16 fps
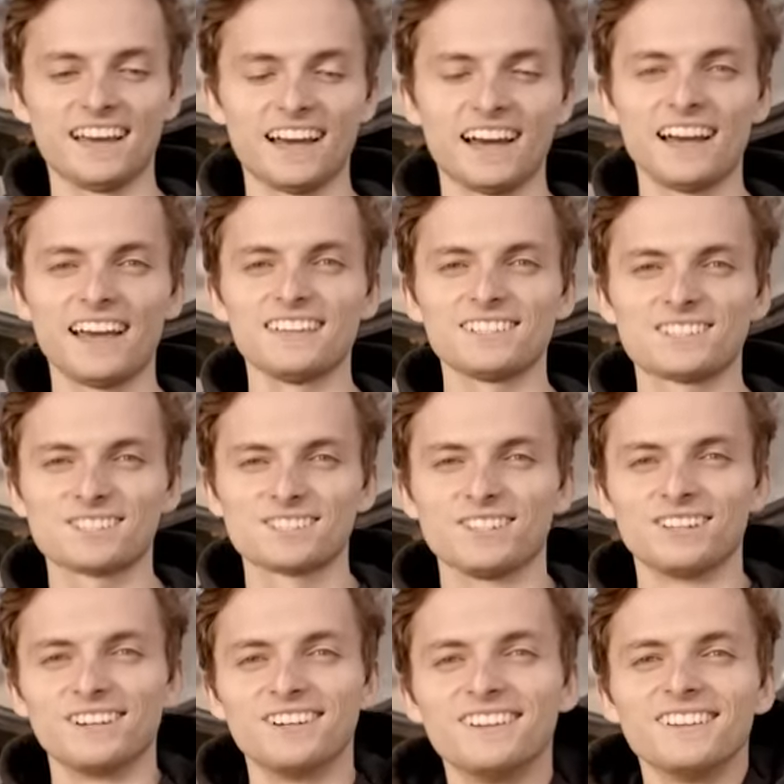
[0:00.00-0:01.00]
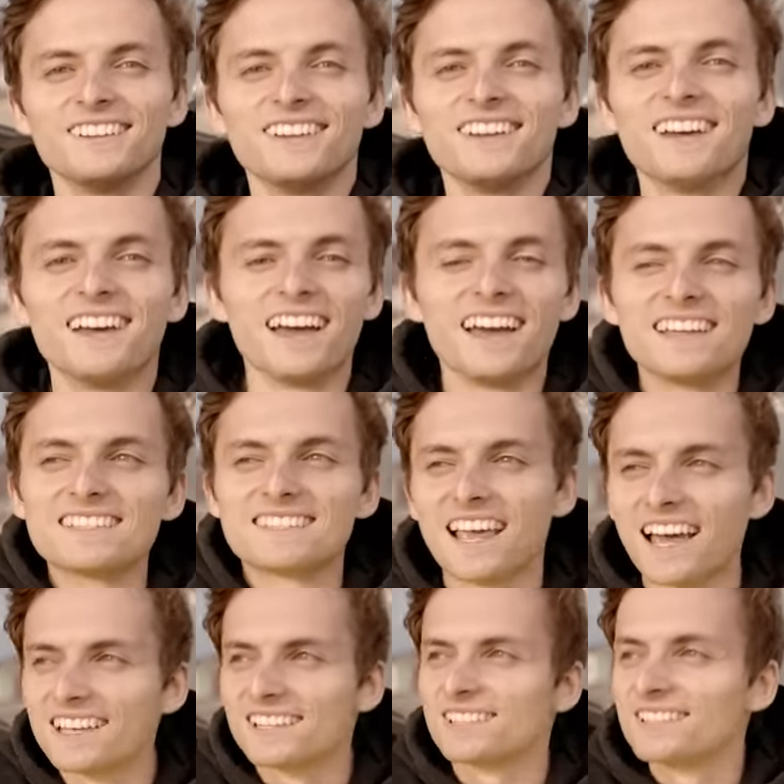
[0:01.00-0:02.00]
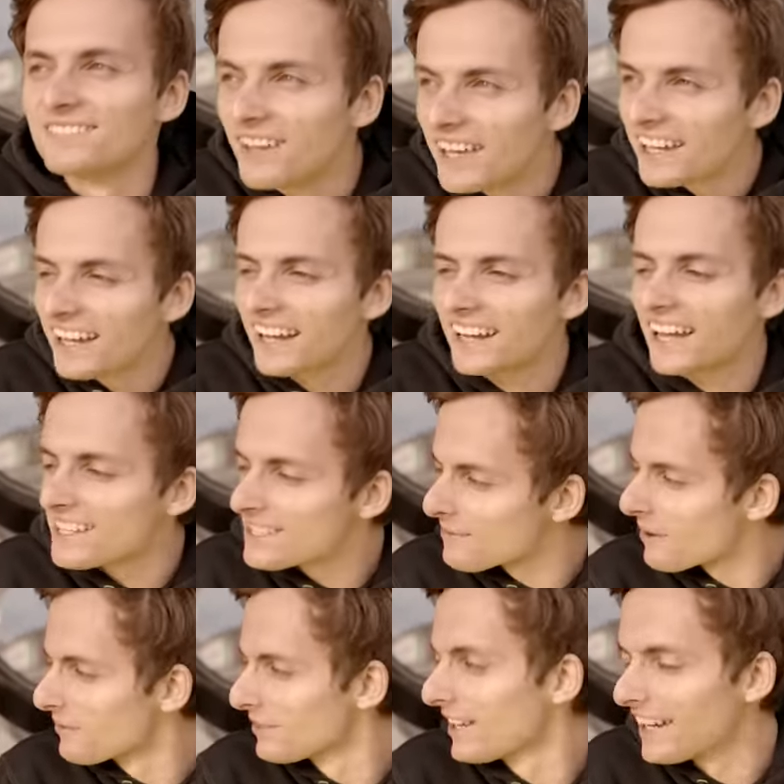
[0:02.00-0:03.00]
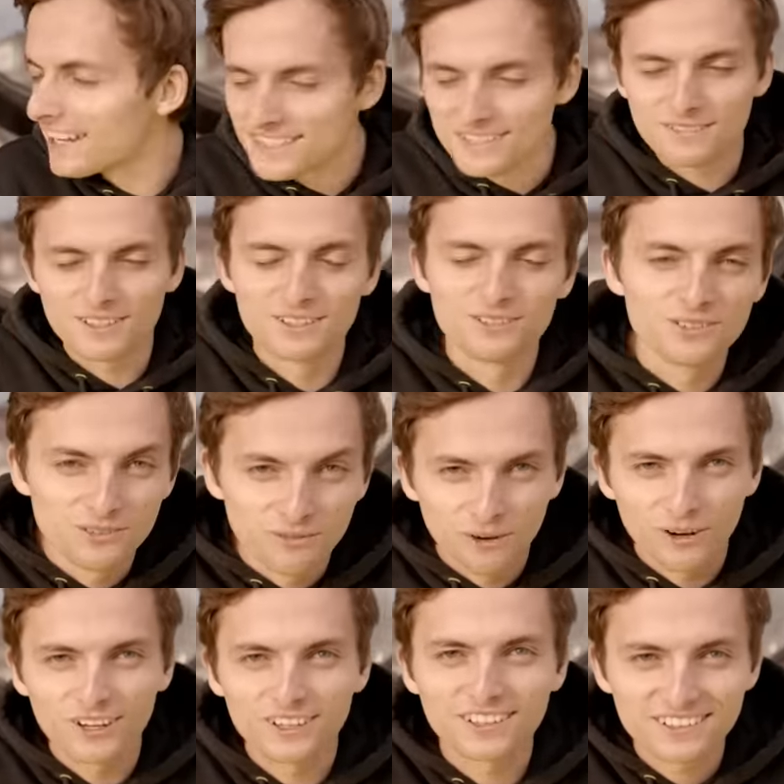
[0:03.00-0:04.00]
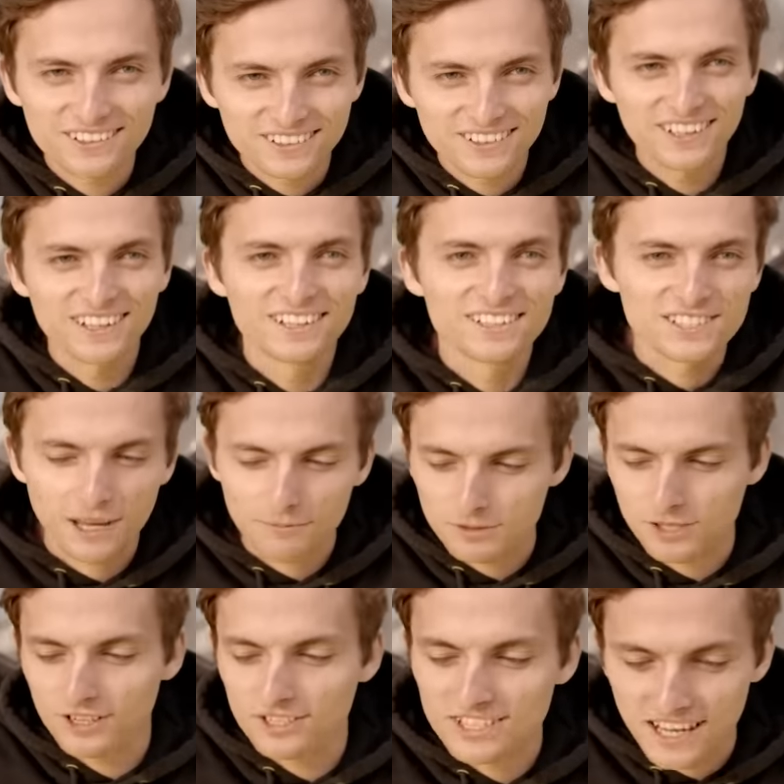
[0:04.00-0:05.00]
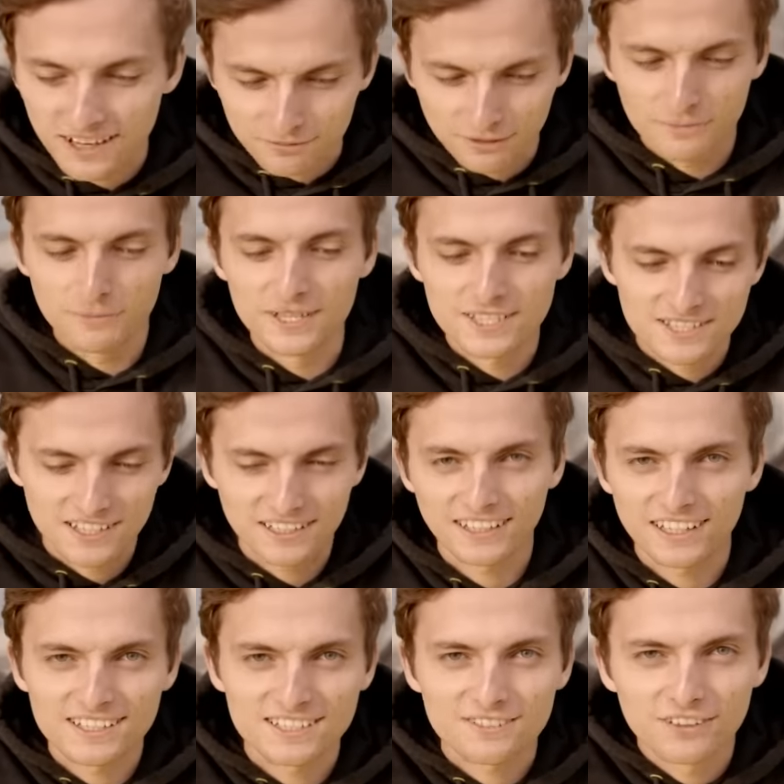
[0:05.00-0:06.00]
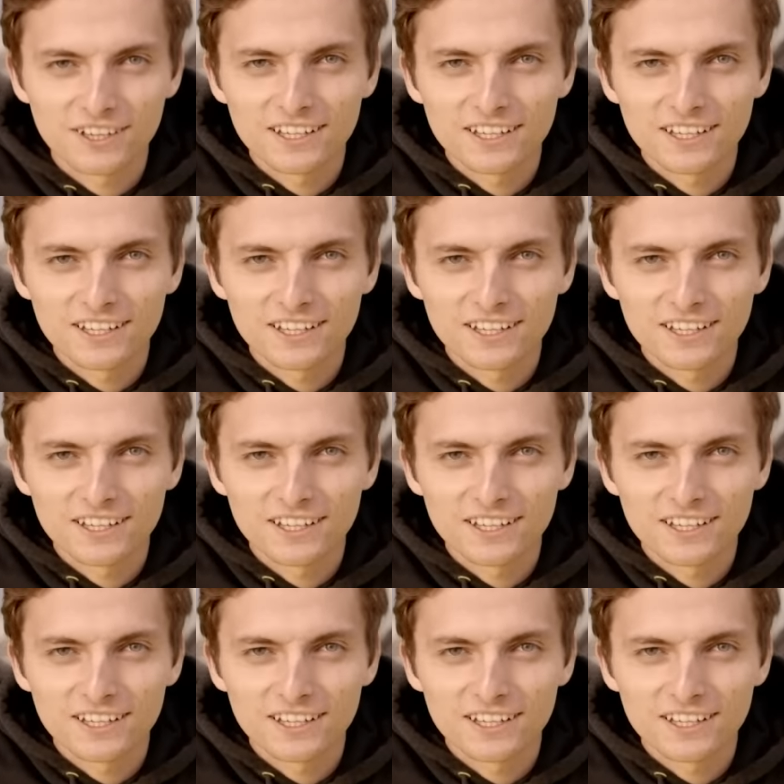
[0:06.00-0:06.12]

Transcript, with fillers: Ja, echt so. Ey, ist echt mega nice mal wieder eins mit dem U-Boot. Ich hab's schon sehr vermisst den ganzen